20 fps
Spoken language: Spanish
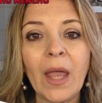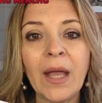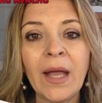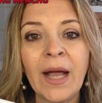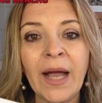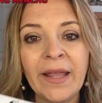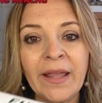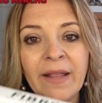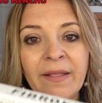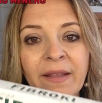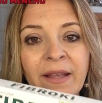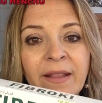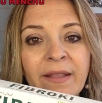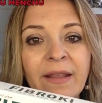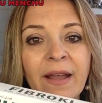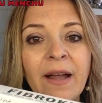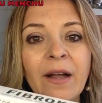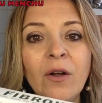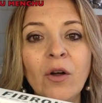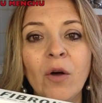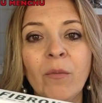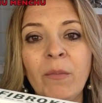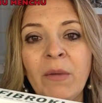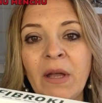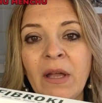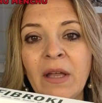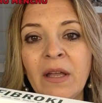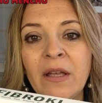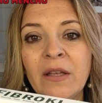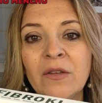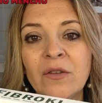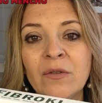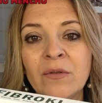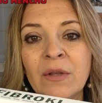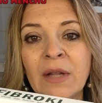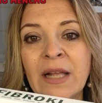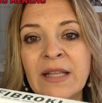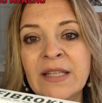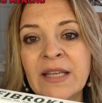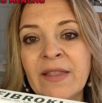galletitas con mi
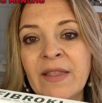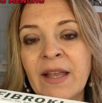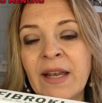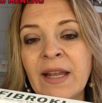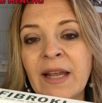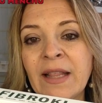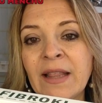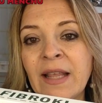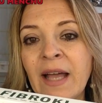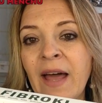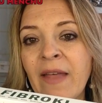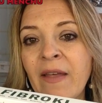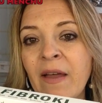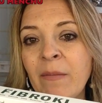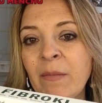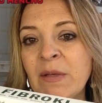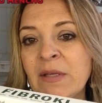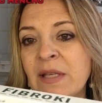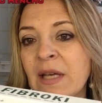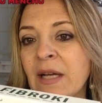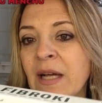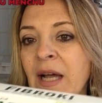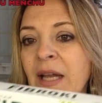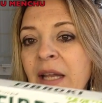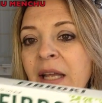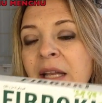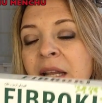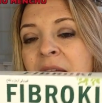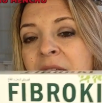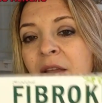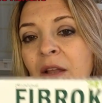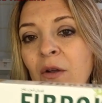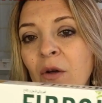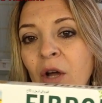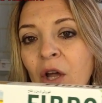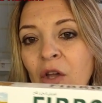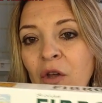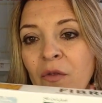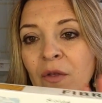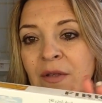leche desnatada y mi sacarina y es
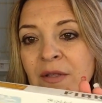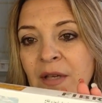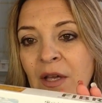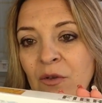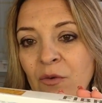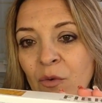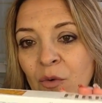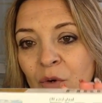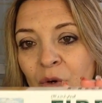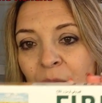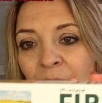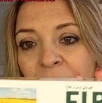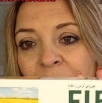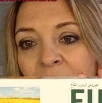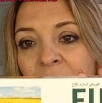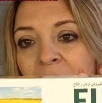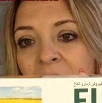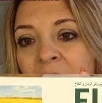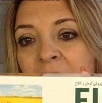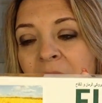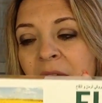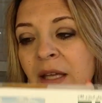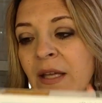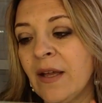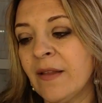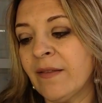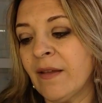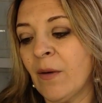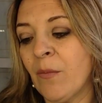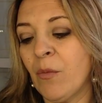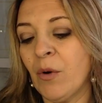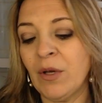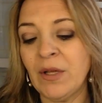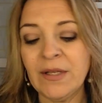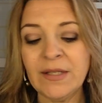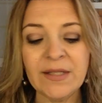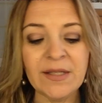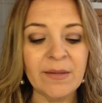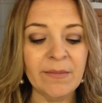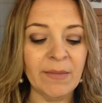lo que yo desayuno. Y están
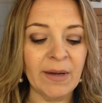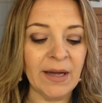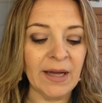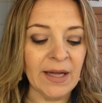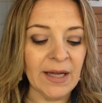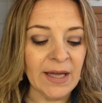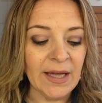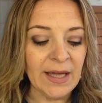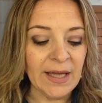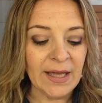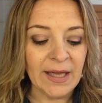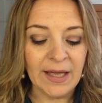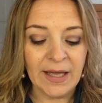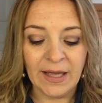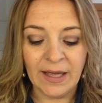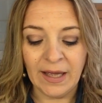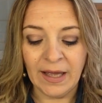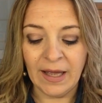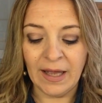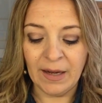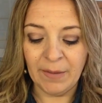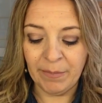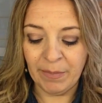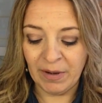buenísimas. El